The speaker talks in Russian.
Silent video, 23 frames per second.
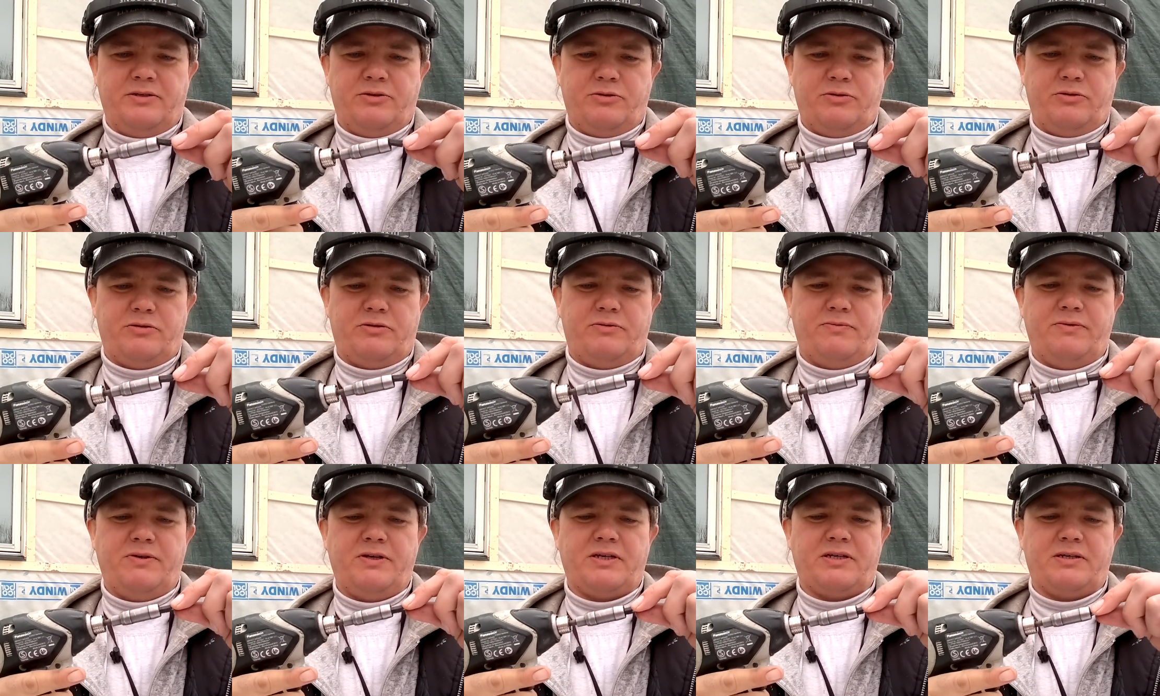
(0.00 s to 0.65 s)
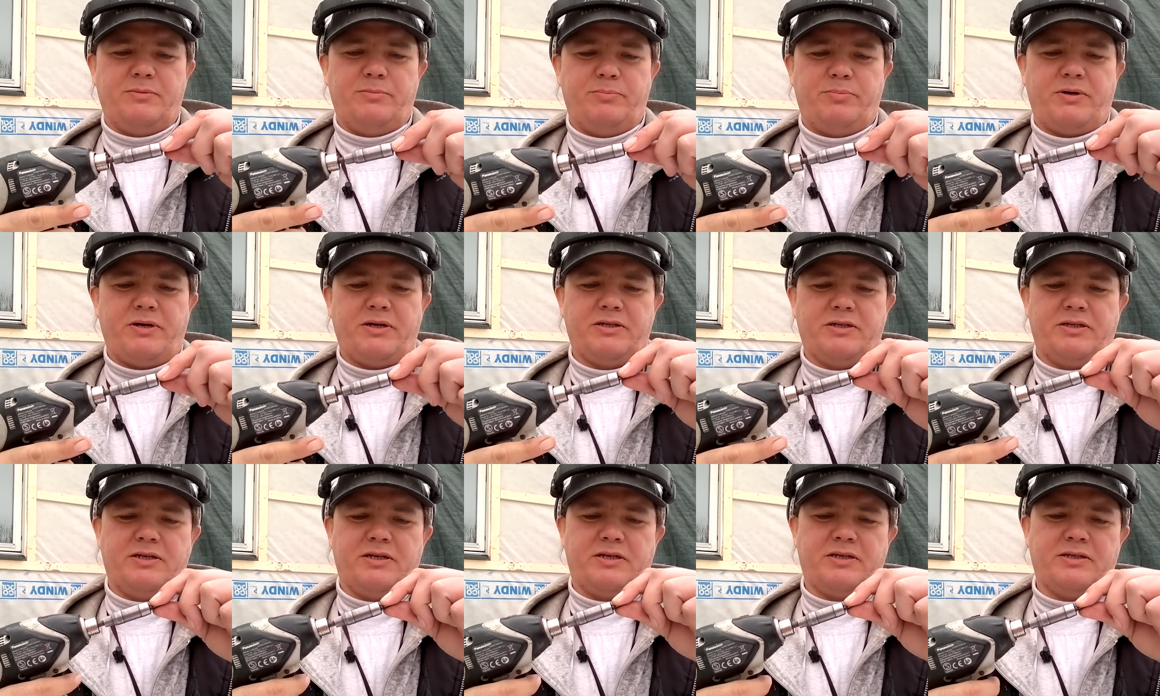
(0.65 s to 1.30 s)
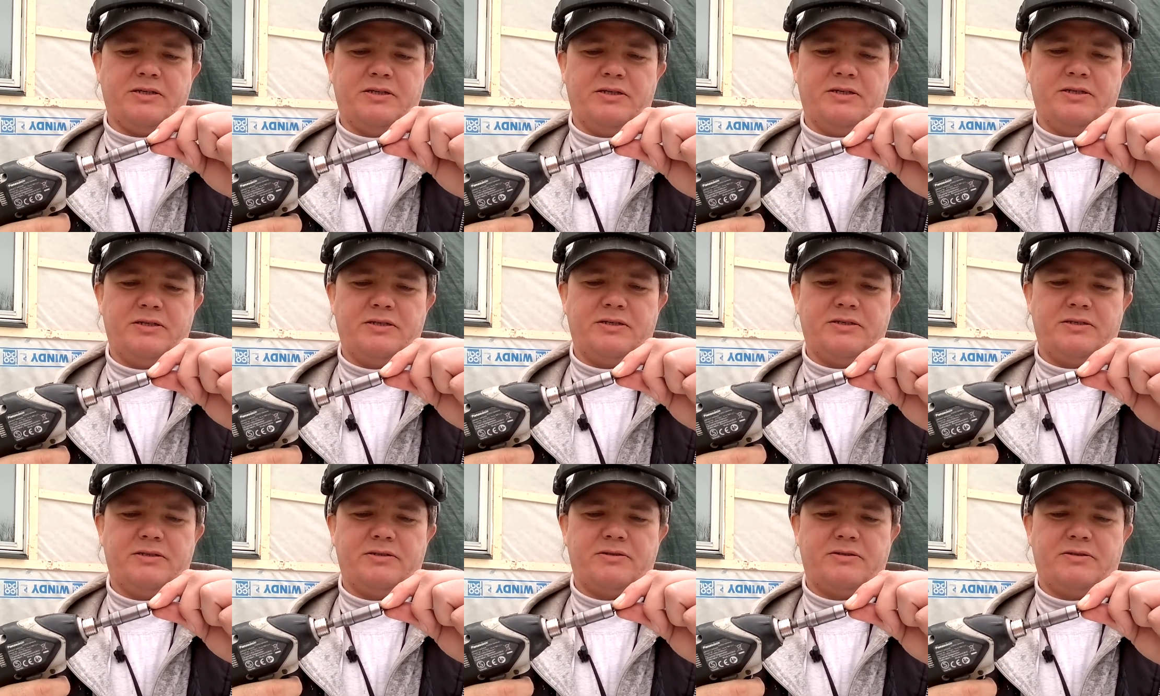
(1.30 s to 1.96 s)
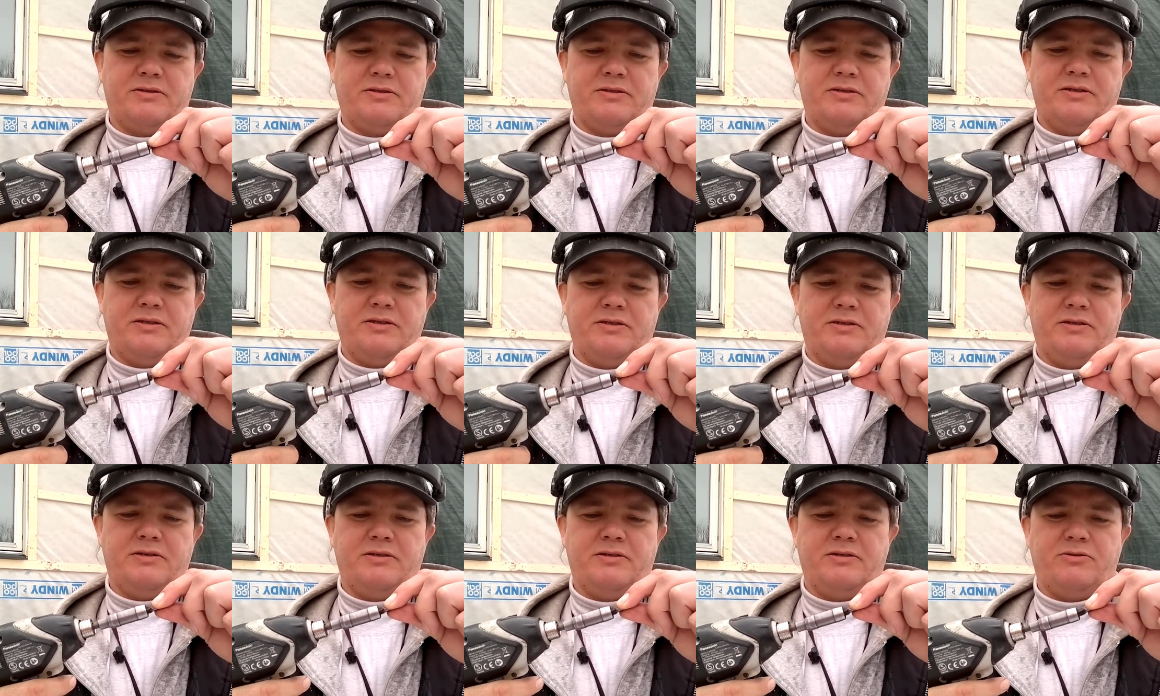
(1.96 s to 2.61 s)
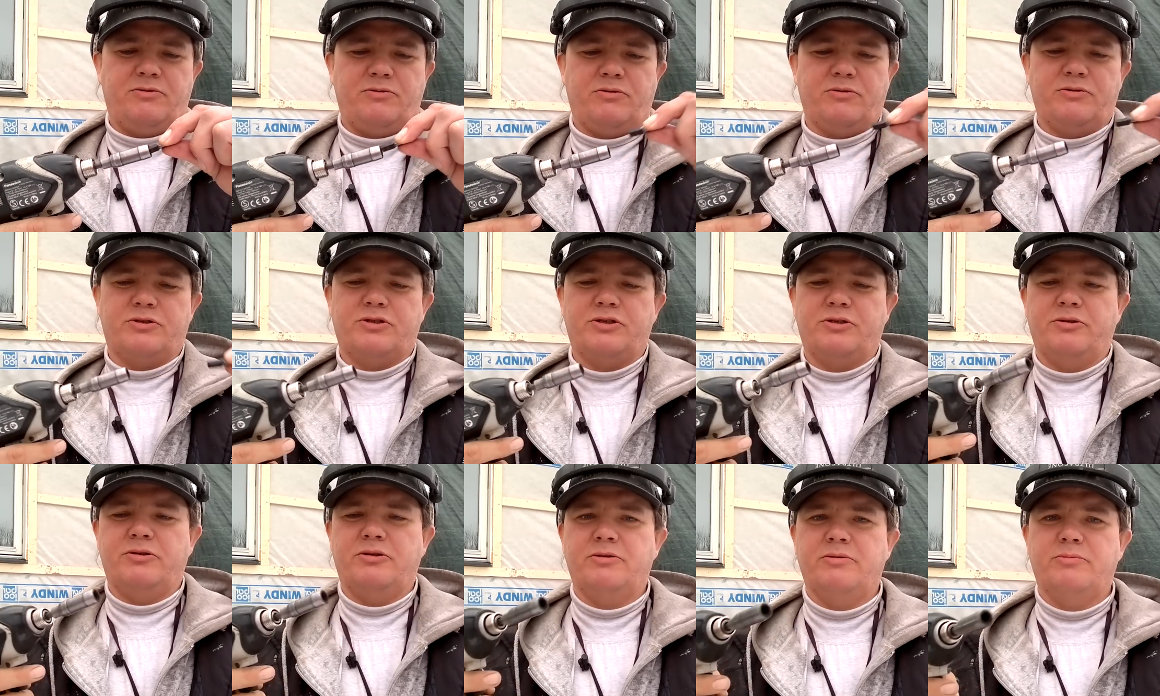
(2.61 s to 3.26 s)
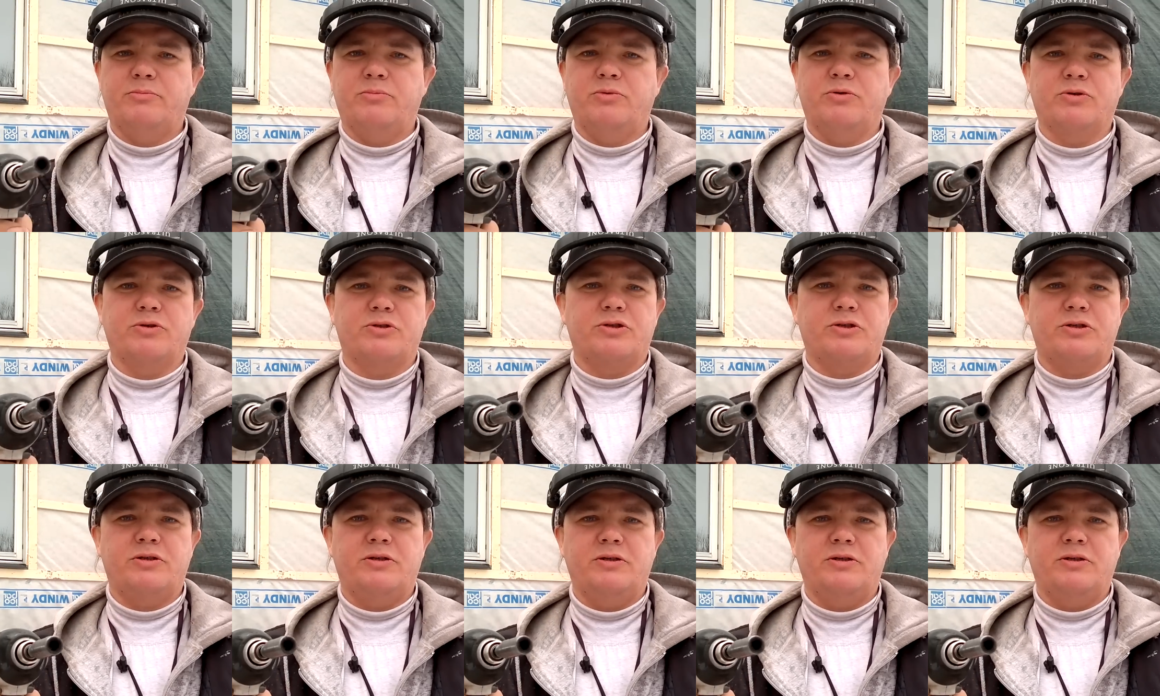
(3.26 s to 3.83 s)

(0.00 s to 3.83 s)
То есть Вера Импактор, он же Bosch.